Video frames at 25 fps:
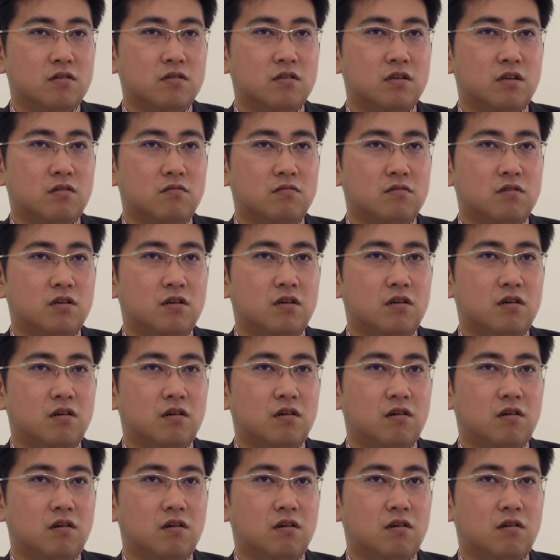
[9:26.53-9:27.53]
なの
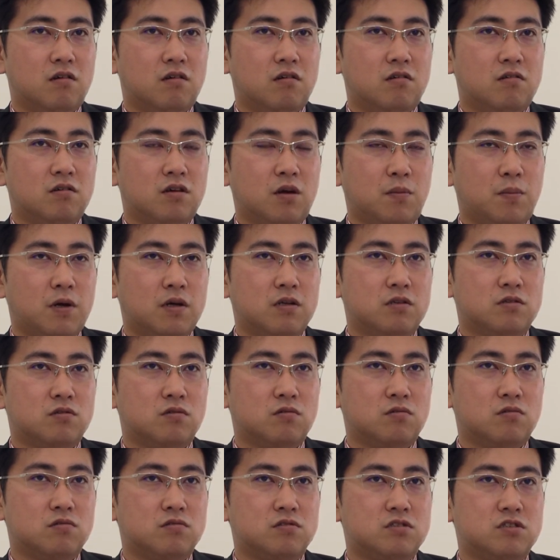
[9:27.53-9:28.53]
でやっぱりそ
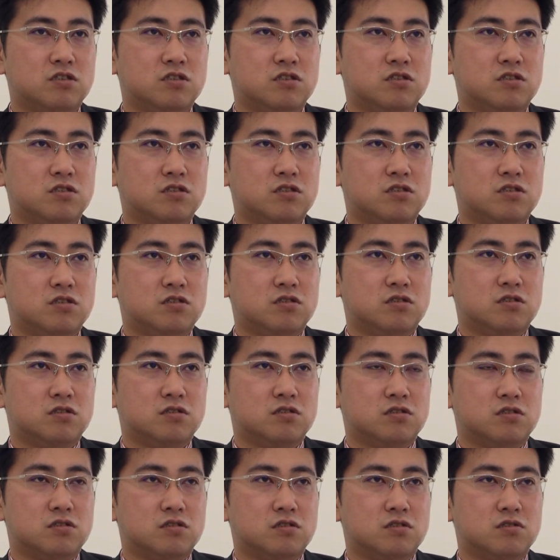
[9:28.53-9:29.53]
の
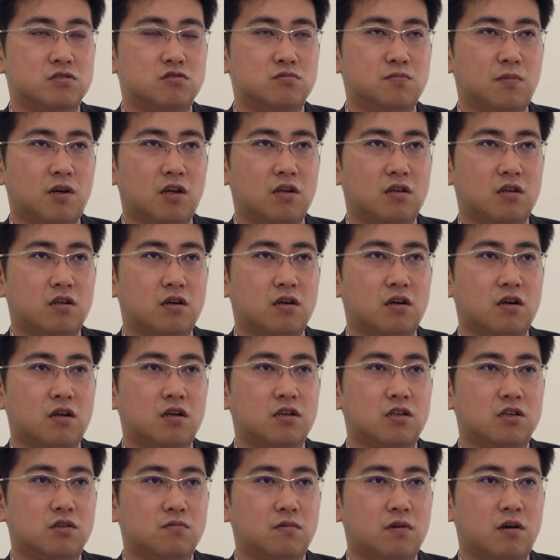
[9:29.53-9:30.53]
地生まれたか
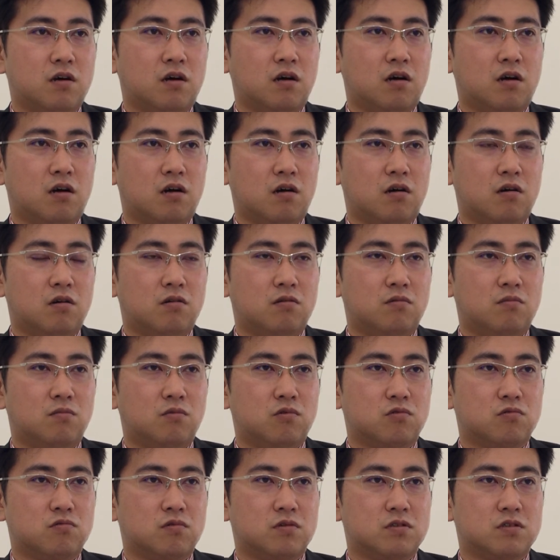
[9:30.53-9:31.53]
らには、
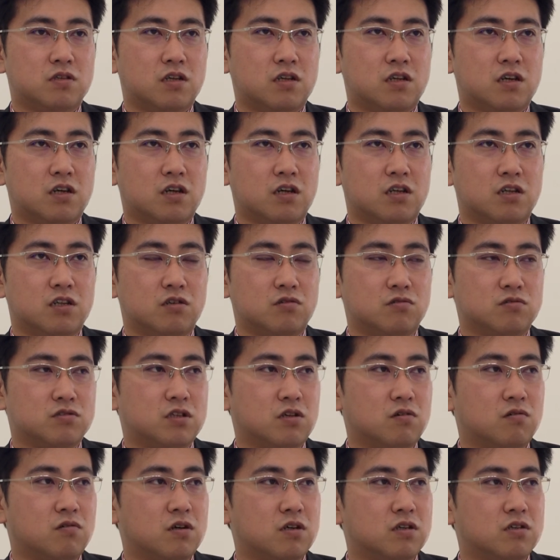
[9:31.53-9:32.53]
僕は最大限利用し
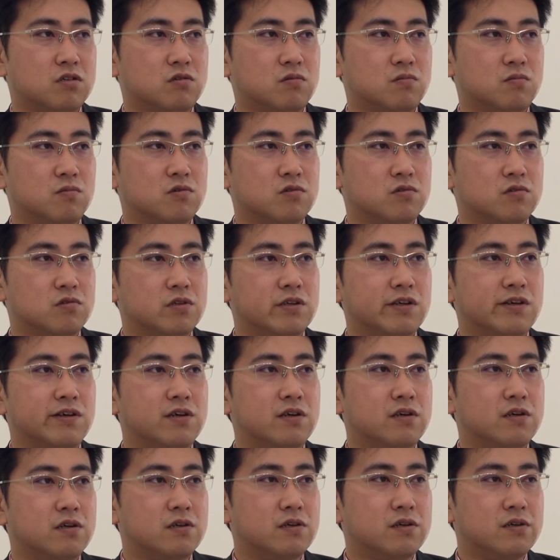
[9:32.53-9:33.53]
た方がいいと思うので、あはい
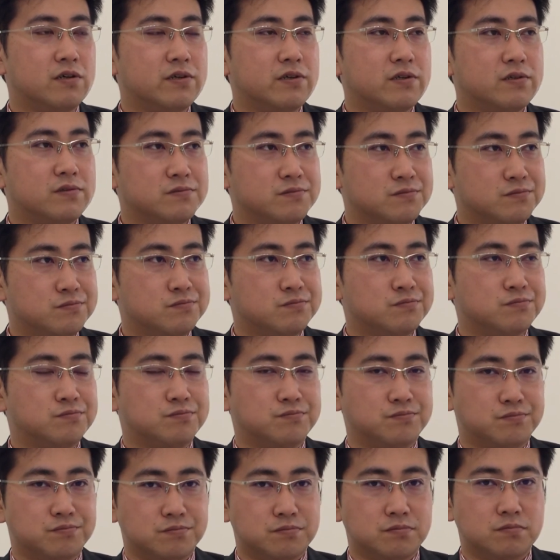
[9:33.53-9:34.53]
はいはい、うん
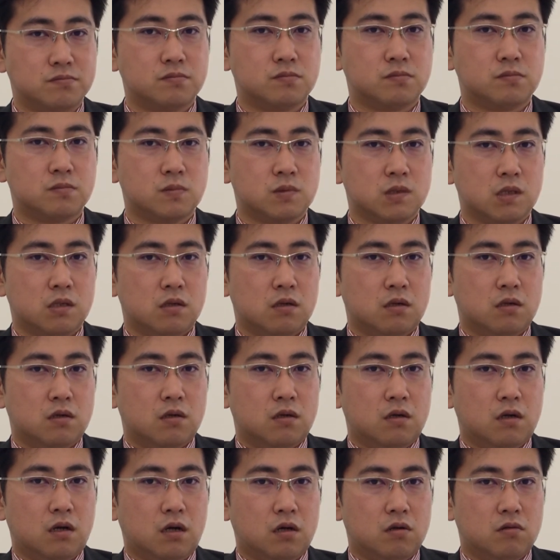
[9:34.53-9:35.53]

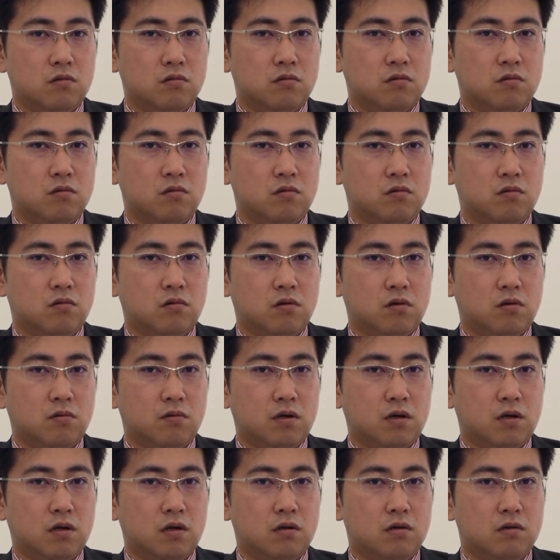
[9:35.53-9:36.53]
あのこれ
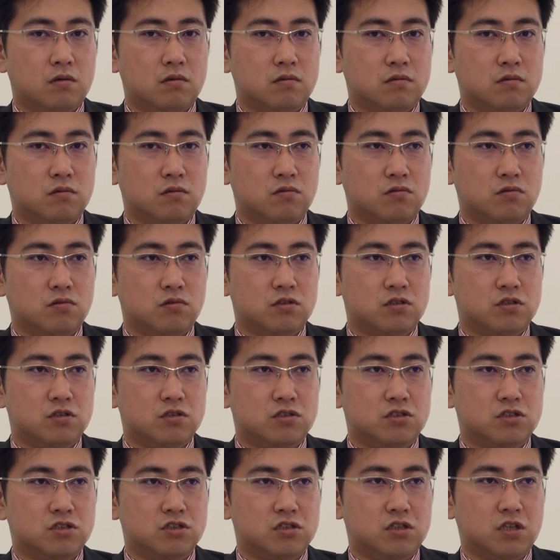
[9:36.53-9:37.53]
は本当に
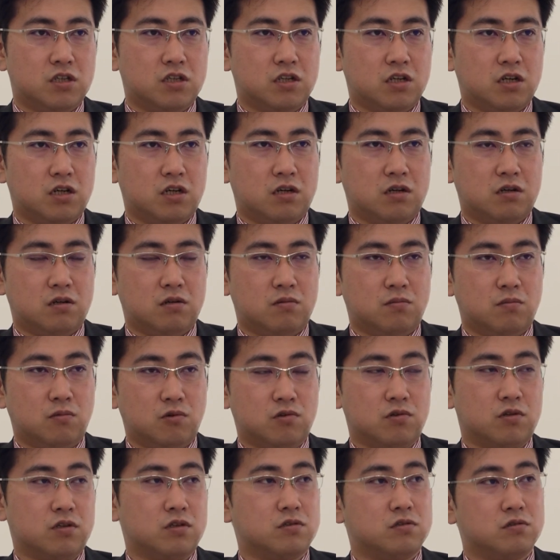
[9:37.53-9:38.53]
恣意的なも
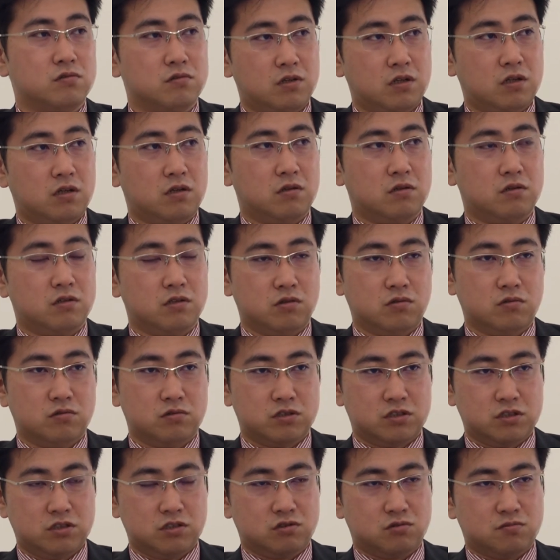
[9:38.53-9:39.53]
のですよね、うん、日本
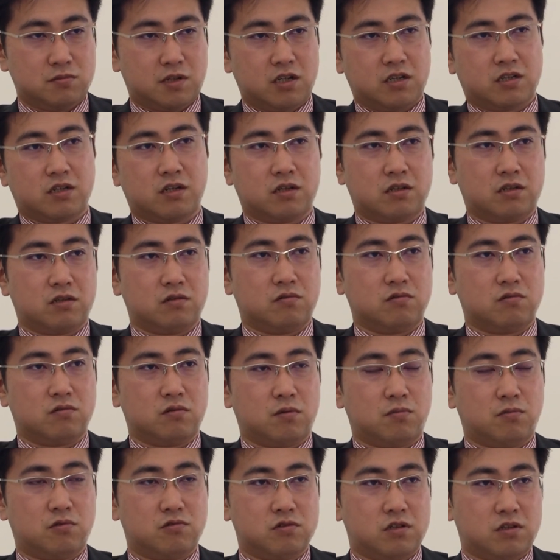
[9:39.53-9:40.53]
人に生まれたってこと
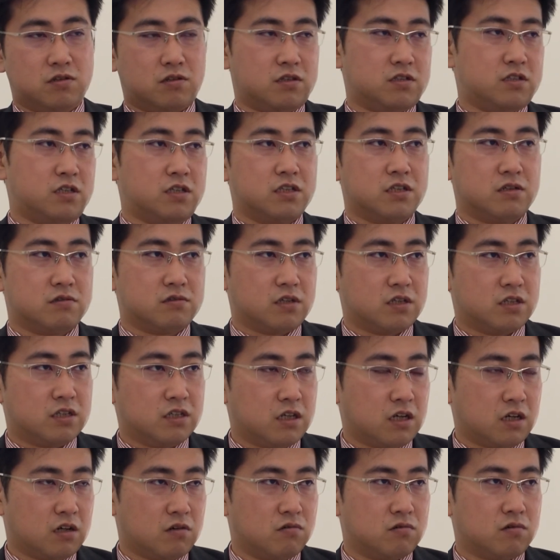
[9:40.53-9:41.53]
は僕らで選択でき
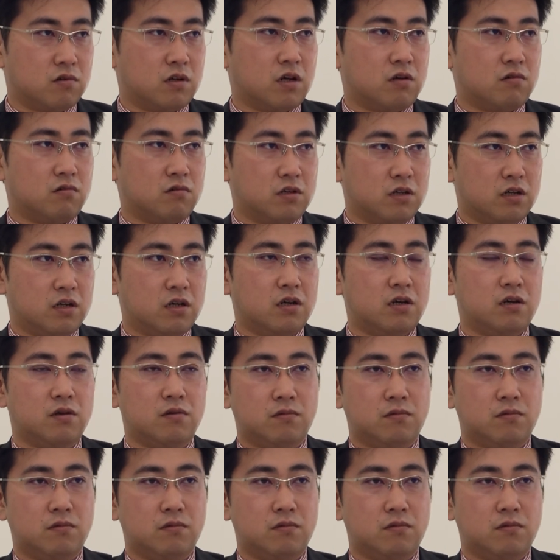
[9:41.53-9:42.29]
ないことなのでうん